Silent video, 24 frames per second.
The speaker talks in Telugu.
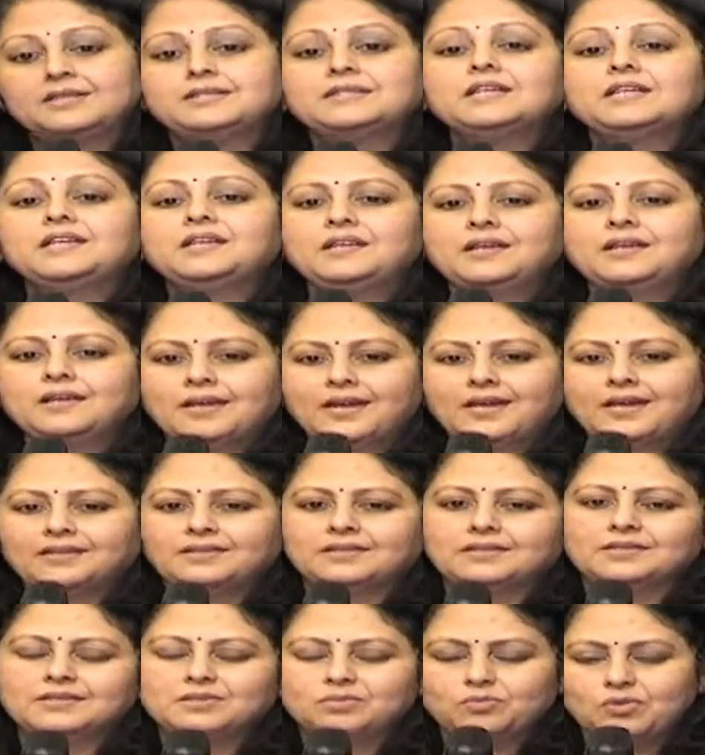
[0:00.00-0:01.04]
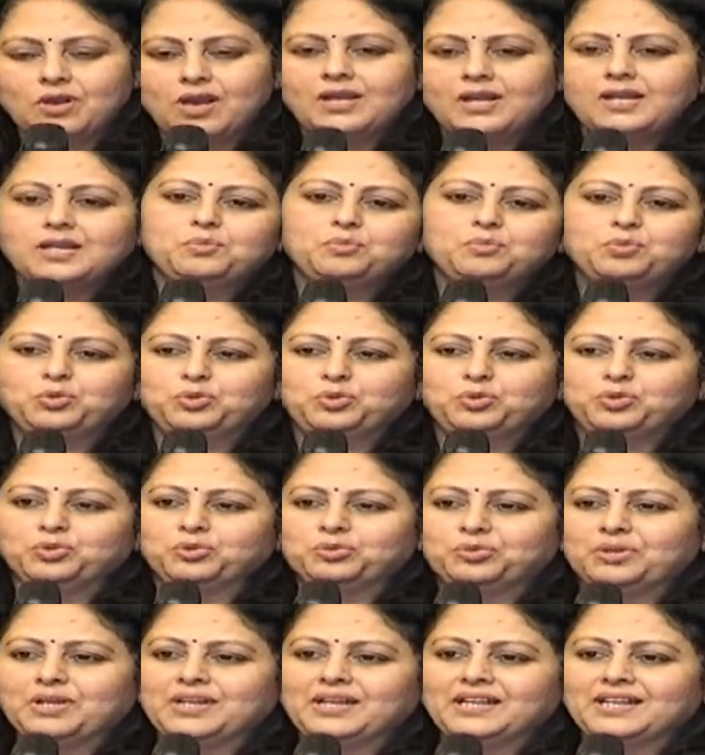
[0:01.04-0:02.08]
సీనియర్ యాక్టర్స్ వాళ్ళే ముందు
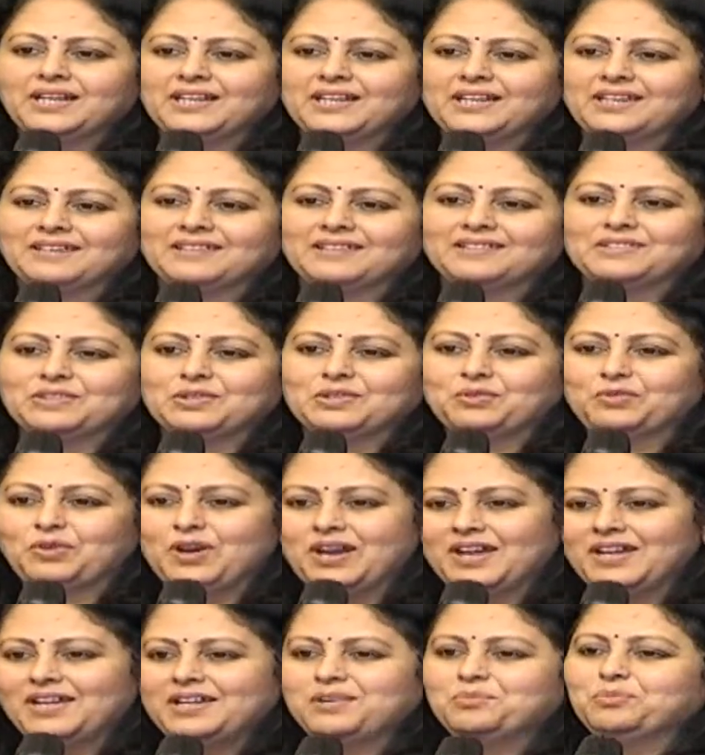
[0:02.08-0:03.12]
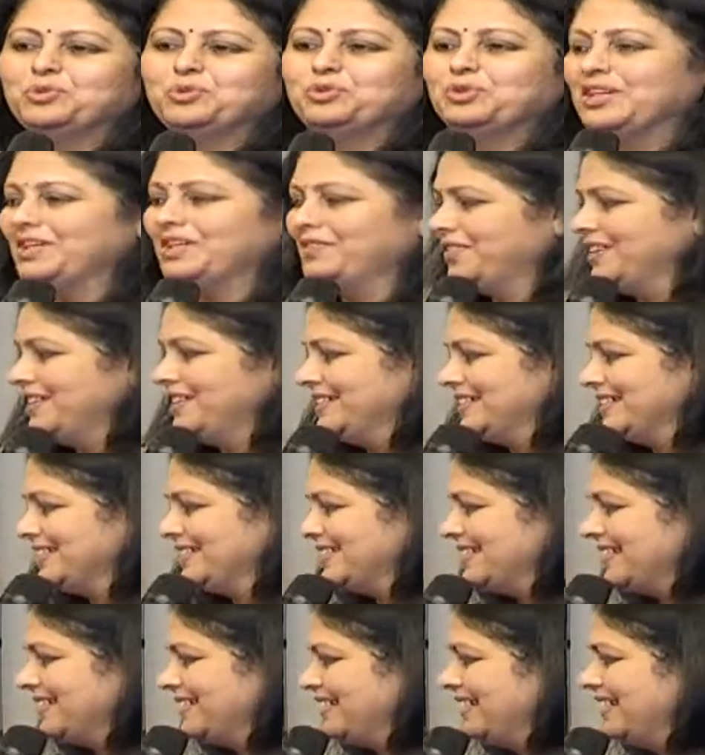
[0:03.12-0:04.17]
ఆయనకి సో వాళ్ళనే ముందు ఇన్వైట్
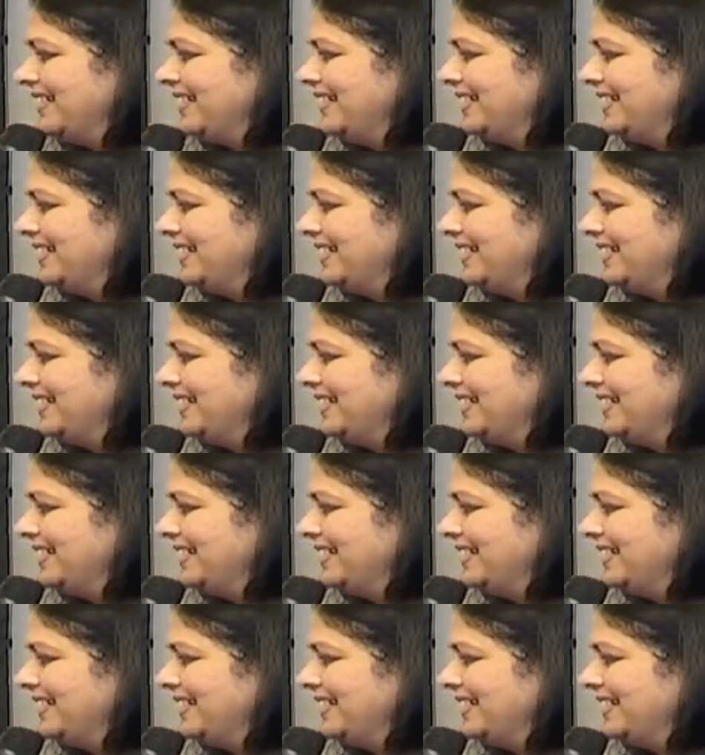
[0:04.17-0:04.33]
చేస్తారు